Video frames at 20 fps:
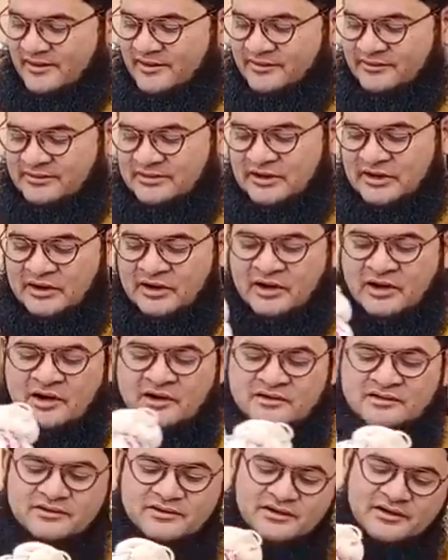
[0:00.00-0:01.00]
इस
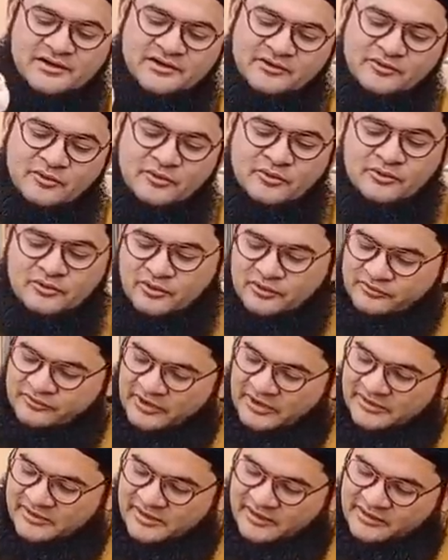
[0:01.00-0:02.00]
तरह उनको
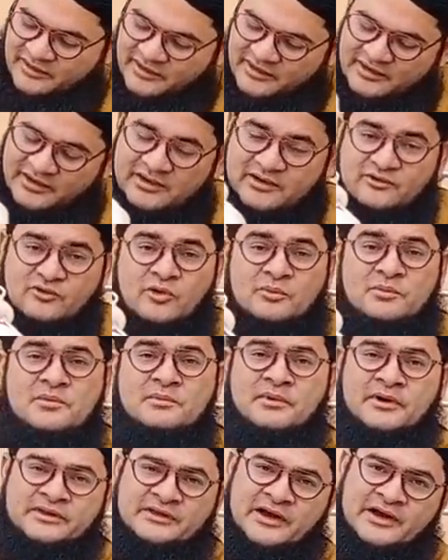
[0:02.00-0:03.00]
चाहिए कि इनको भी
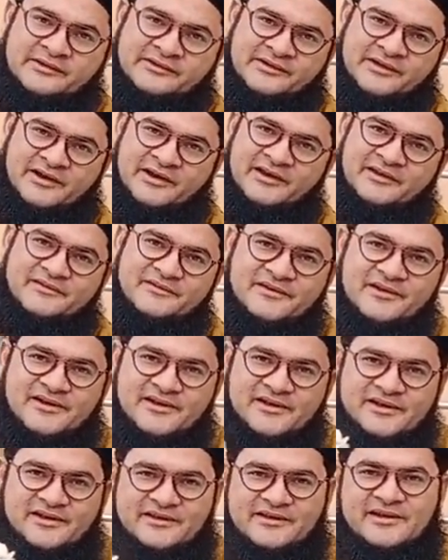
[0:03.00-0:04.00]
बर्दाश्त करें
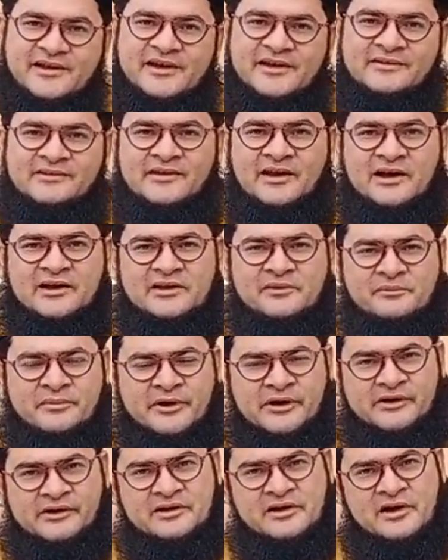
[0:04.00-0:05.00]
ये सारी
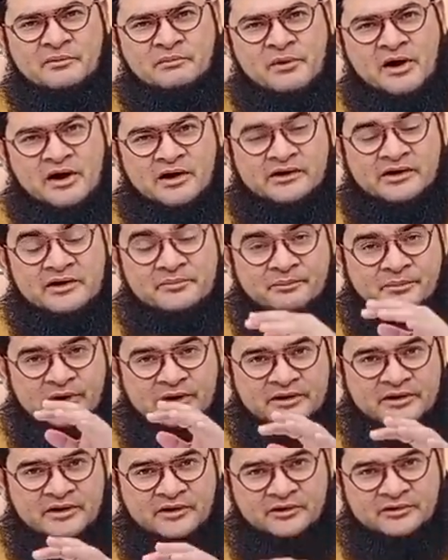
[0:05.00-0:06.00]
बेटियां माँ की
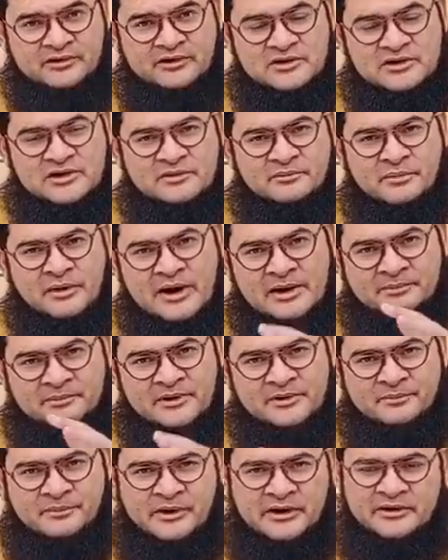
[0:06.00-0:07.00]
परियां होती हैं बाप
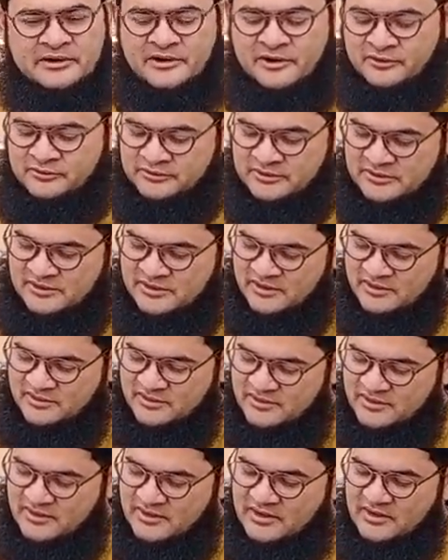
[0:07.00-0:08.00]
की परियां होती हैं
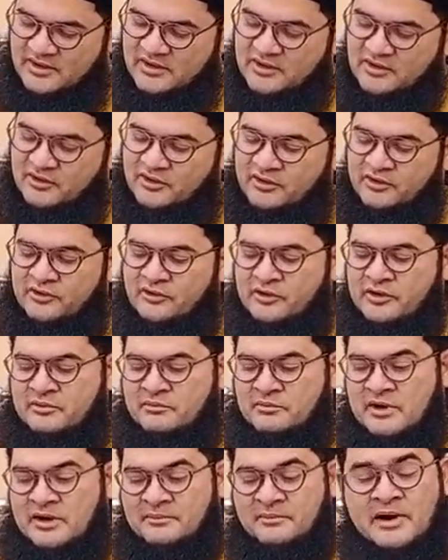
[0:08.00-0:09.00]
और इन्होंने
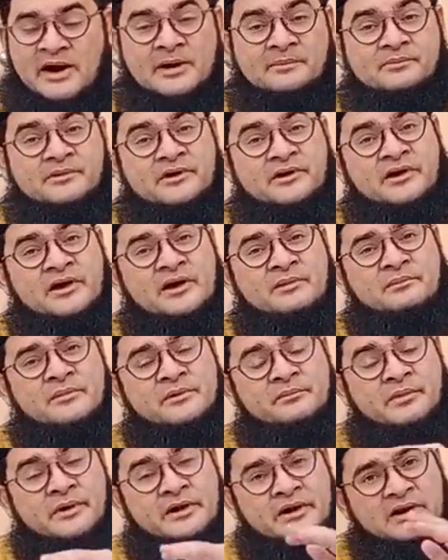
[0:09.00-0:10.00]
माँ बाप के घर
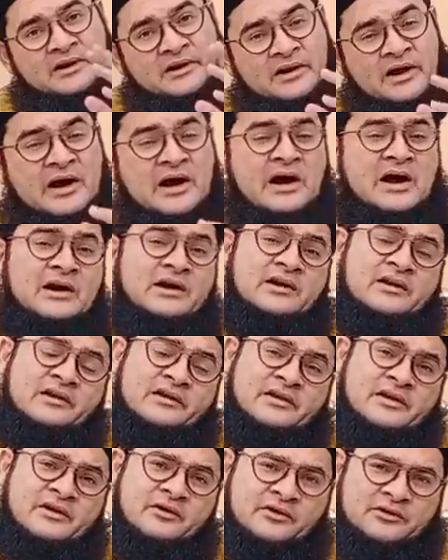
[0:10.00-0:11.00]
में बड़े लाड
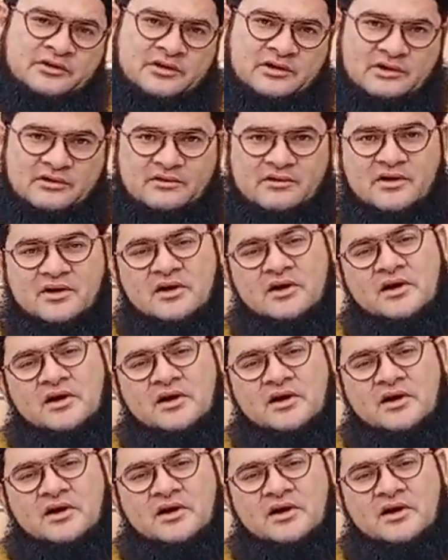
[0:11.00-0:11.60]
लिए होते हैं